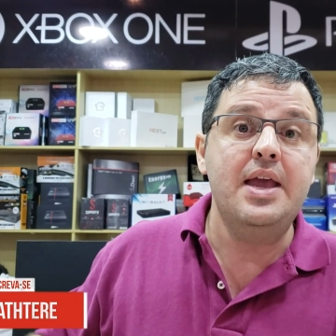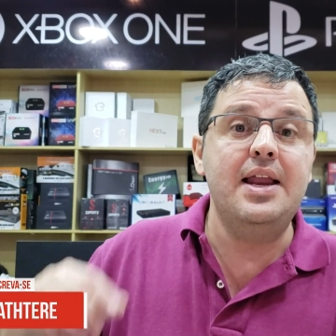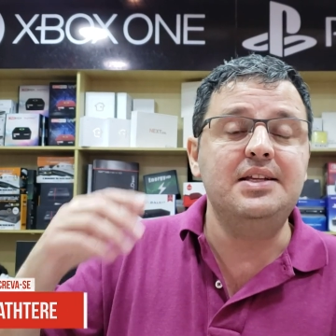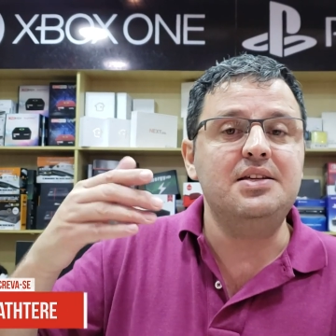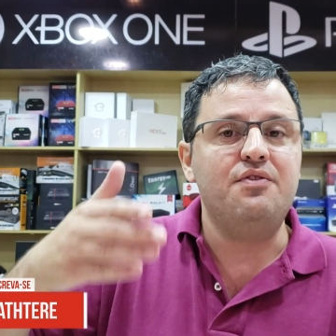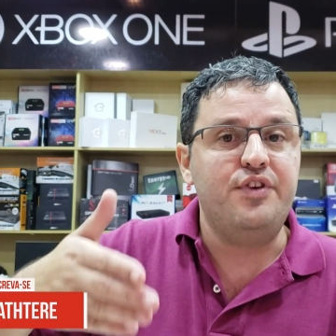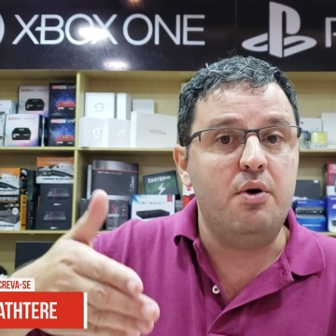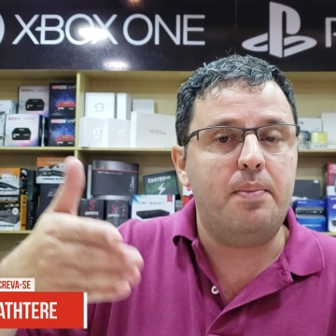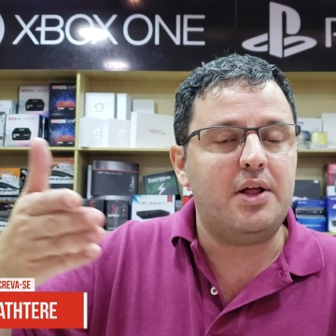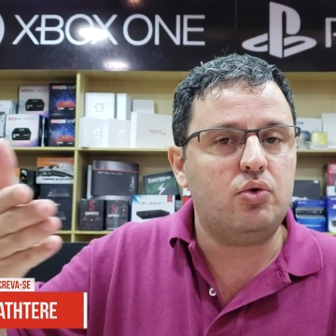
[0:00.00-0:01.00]
eles
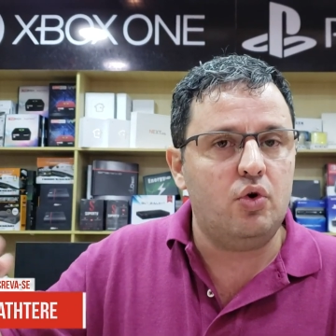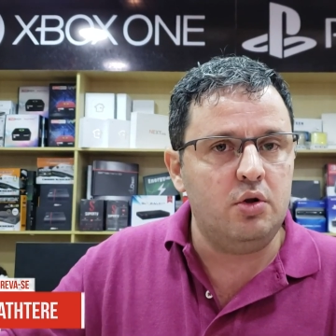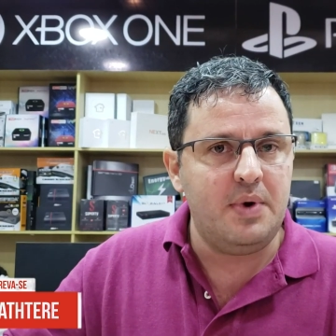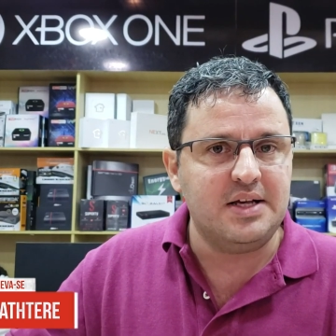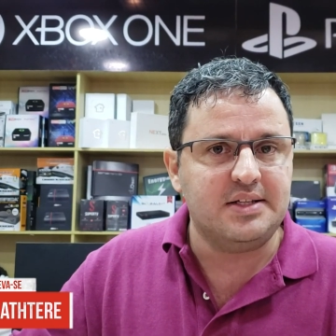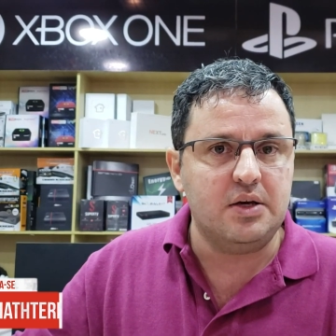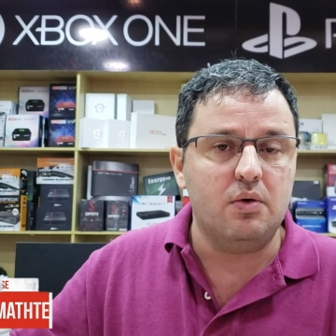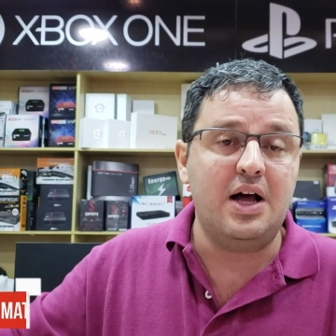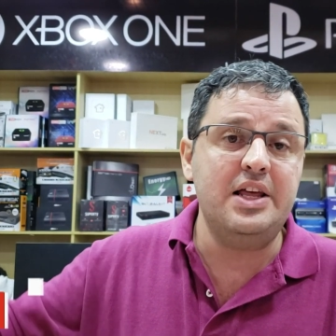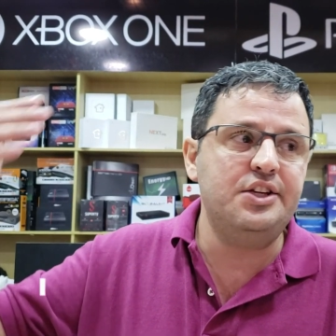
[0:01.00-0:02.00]
enviam para todo o
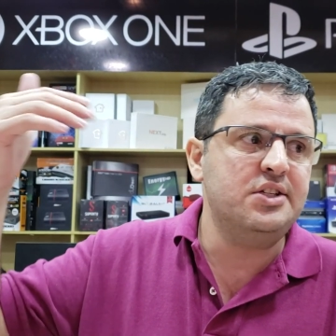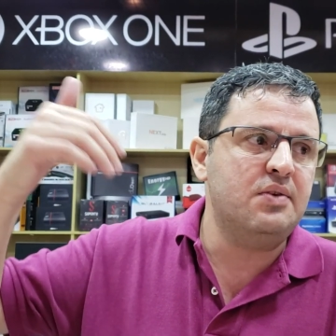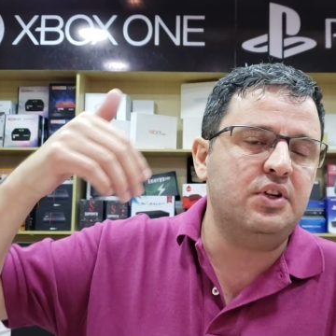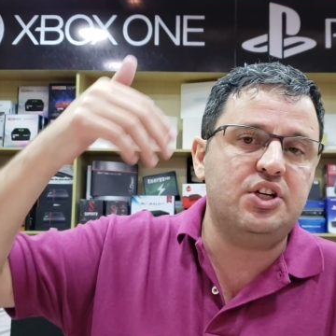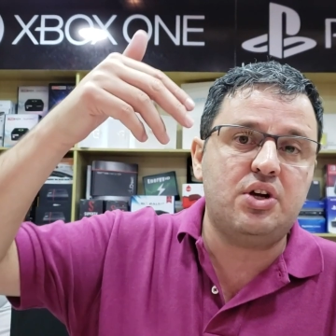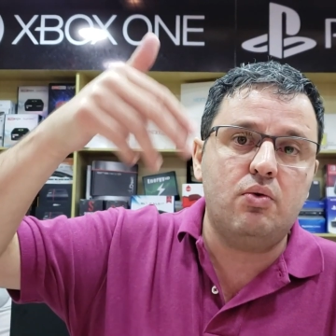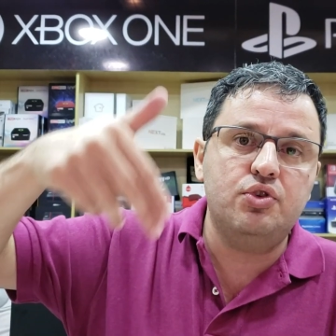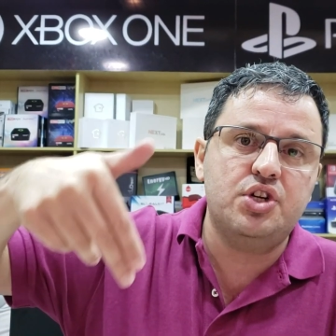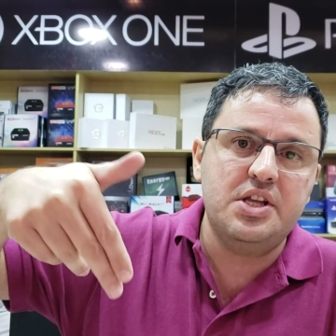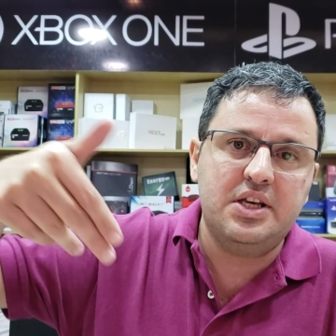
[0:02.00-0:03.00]
Brasil. Além disso, eu vou deixar
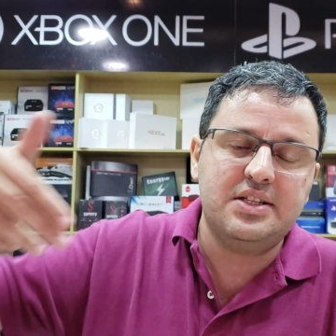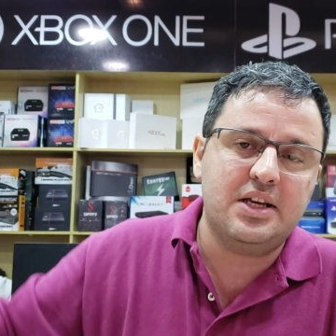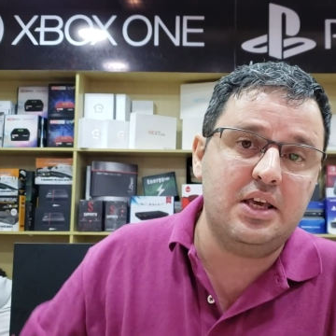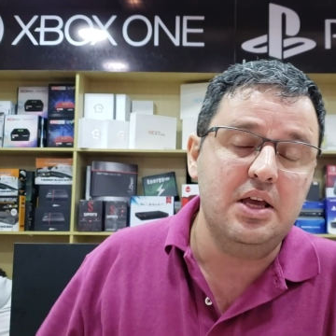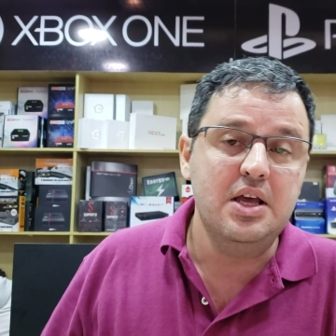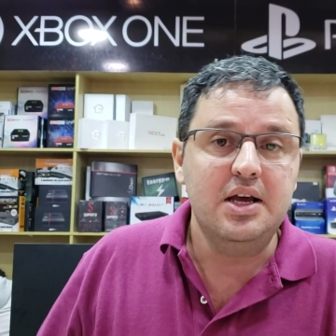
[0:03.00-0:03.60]
alguns links aqui